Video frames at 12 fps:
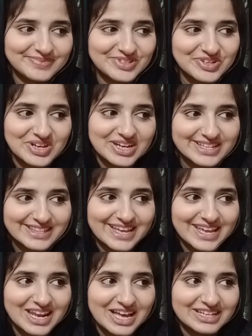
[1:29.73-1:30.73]
जो करते
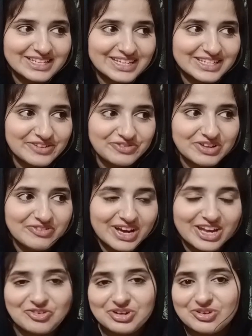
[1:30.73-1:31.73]
हैं ना ये शिफ्टिंग
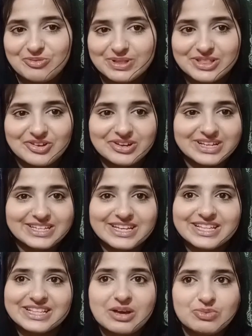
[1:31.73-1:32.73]
वगैरह उन्हीं को पता होगा कि ये
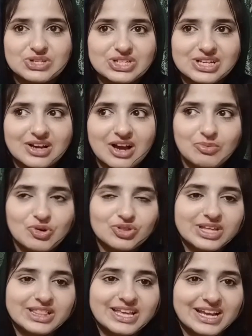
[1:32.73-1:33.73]
कितना मुश्किल काम
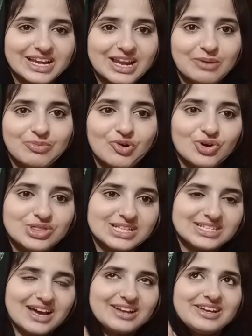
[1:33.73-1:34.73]
होता है देखना बहुत
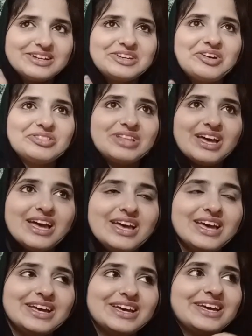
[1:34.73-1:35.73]
आसान लग रहा होता
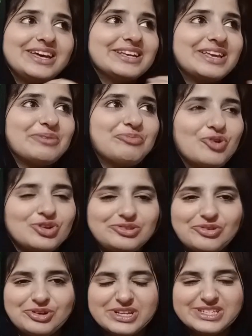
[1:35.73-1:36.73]
है कि बहुत
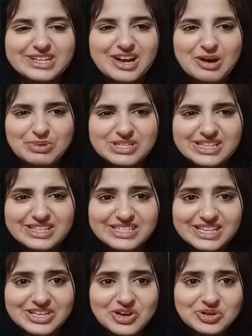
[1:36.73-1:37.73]
छोटा सा काम है जल्दी
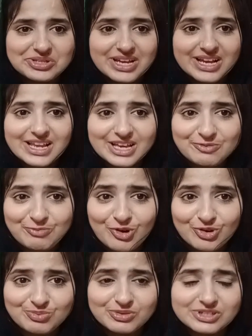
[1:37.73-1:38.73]
जल्दी हो जाएगा लेकिन
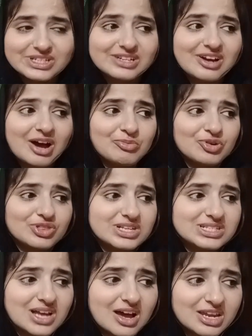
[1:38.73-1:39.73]
बहुत मुश्किल काम होता है
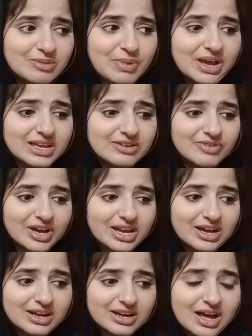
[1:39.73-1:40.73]
सारी पैकिंग
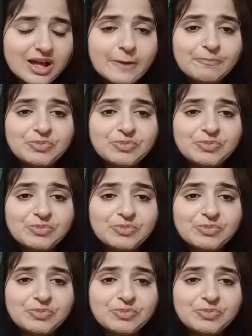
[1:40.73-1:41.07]
वगैरह करना